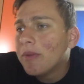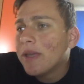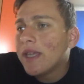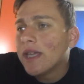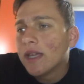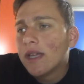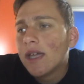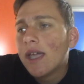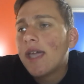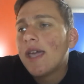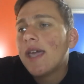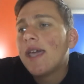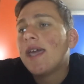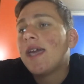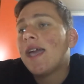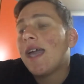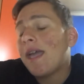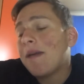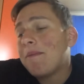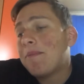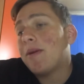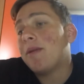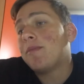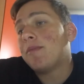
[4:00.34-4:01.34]
me
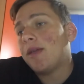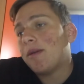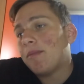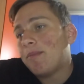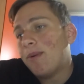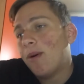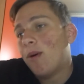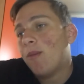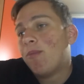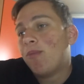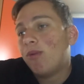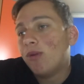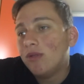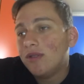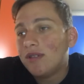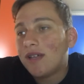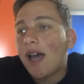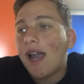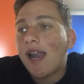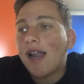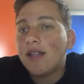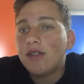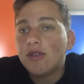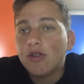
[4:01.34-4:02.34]
e per me può
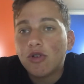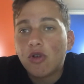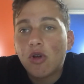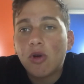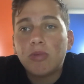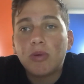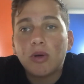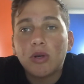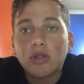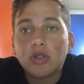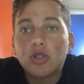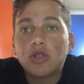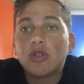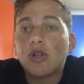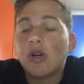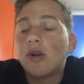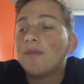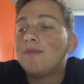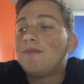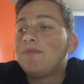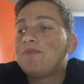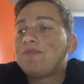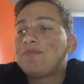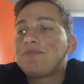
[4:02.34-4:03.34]
puntare al nono
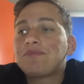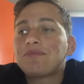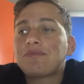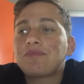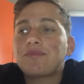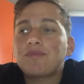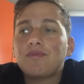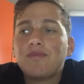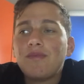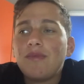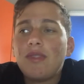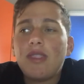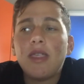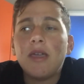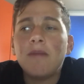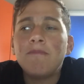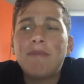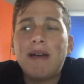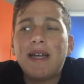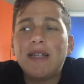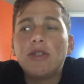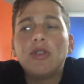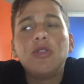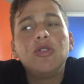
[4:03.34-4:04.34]
posto,
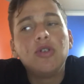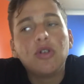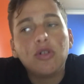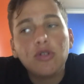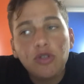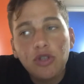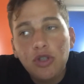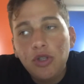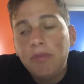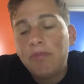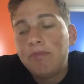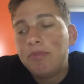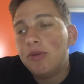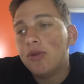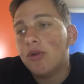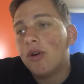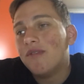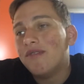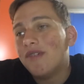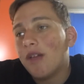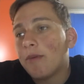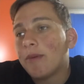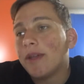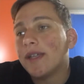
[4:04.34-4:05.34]
ma non di più
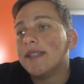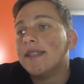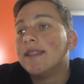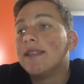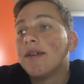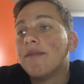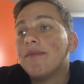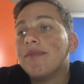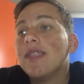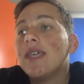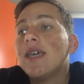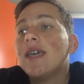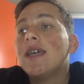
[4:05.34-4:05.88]
ovviamente.